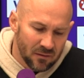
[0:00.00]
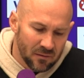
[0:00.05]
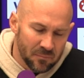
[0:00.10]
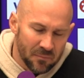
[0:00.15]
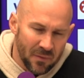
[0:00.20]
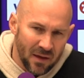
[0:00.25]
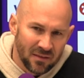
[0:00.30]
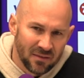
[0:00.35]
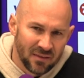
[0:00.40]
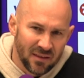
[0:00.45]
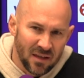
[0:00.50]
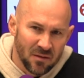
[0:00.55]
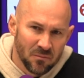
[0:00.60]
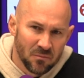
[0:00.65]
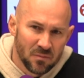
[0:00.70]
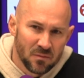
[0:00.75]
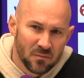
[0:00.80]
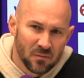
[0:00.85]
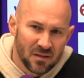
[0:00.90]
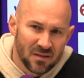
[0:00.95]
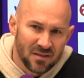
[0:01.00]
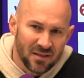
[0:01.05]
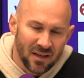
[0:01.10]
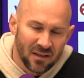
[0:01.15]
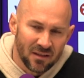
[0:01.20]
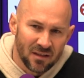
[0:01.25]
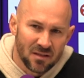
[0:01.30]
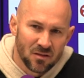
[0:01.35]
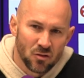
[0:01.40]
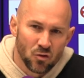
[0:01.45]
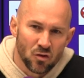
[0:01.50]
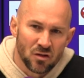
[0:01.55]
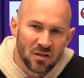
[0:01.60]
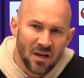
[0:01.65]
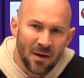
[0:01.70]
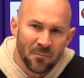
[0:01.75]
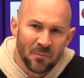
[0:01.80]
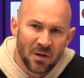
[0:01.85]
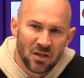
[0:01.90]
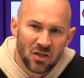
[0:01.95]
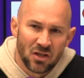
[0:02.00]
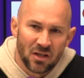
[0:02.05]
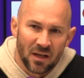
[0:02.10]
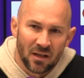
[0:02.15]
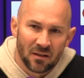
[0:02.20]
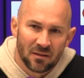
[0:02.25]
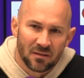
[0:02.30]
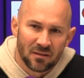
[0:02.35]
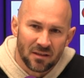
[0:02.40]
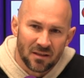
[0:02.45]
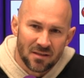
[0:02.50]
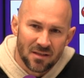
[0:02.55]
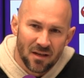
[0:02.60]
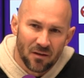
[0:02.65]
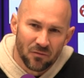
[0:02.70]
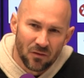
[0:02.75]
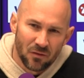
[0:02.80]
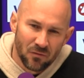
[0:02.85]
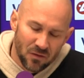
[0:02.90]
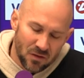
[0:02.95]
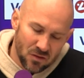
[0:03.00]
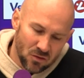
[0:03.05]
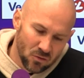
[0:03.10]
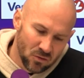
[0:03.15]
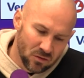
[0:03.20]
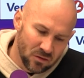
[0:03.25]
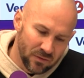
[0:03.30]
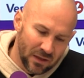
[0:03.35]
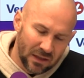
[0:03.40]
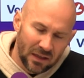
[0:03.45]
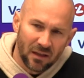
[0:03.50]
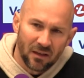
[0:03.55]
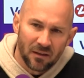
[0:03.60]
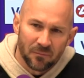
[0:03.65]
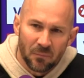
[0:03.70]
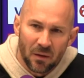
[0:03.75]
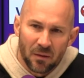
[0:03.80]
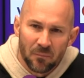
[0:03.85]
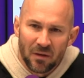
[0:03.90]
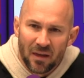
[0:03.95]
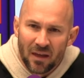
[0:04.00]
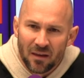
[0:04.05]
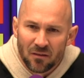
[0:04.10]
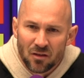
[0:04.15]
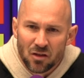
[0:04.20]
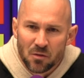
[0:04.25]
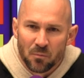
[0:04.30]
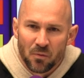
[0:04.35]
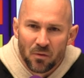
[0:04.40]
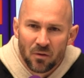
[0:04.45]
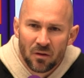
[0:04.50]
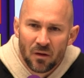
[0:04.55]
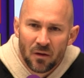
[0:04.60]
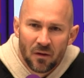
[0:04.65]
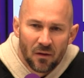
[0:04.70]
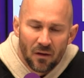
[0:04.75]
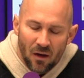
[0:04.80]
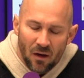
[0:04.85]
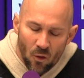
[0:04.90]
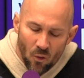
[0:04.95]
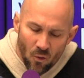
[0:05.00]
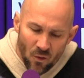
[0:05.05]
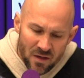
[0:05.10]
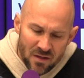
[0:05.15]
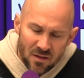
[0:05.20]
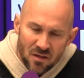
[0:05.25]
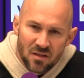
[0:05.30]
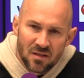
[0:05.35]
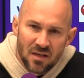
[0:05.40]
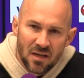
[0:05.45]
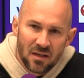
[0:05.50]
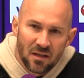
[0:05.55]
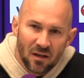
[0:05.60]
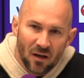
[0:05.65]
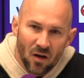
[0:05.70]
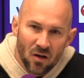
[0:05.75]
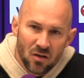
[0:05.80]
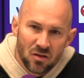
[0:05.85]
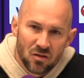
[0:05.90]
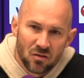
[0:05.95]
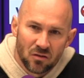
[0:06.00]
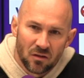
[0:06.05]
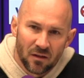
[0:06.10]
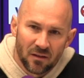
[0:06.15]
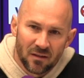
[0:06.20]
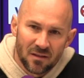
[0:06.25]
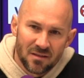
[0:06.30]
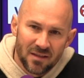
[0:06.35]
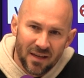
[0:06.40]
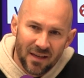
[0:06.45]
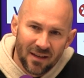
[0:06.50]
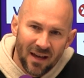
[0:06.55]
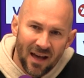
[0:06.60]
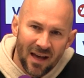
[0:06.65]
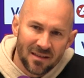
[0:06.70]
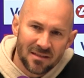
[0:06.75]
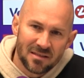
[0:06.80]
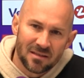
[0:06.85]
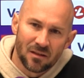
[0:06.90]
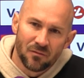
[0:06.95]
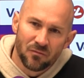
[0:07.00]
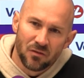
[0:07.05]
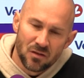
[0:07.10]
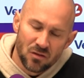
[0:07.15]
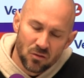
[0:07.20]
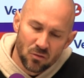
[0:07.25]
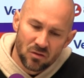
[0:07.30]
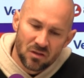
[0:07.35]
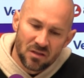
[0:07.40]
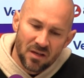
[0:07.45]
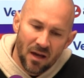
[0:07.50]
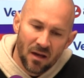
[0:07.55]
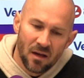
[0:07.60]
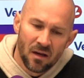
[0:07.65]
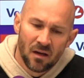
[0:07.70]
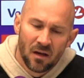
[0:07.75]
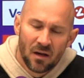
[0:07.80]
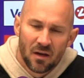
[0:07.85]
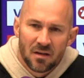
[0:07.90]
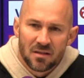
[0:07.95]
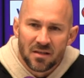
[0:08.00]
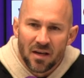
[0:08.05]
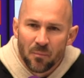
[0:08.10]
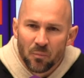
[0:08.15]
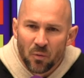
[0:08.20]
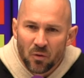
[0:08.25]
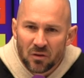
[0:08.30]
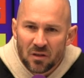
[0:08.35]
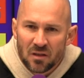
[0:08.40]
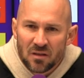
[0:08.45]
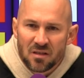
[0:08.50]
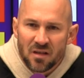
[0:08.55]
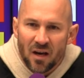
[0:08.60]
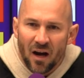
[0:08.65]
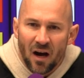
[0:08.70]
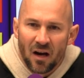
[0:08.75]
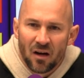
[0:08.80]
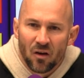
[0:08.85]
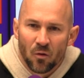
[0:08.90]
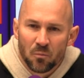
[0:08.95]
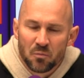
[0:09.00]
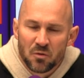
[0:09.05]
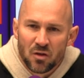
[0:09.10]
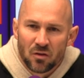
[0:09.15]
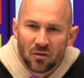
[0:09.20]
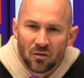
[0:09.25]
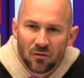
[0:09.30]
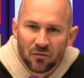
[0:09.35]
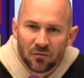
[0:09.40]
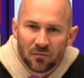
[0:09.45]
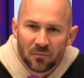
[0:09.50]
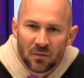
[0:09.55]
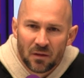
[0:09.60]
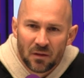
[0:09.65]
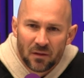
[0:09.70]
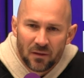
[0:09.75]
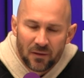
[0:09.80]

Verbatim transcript: mein Team sehe, das zusammensteht, das einfach versucht, wirklich in, in jedem Spiel äußerst sich rauszuholen, dass jeder Einzelne versucht, sein, sein Potenzial abzurufen,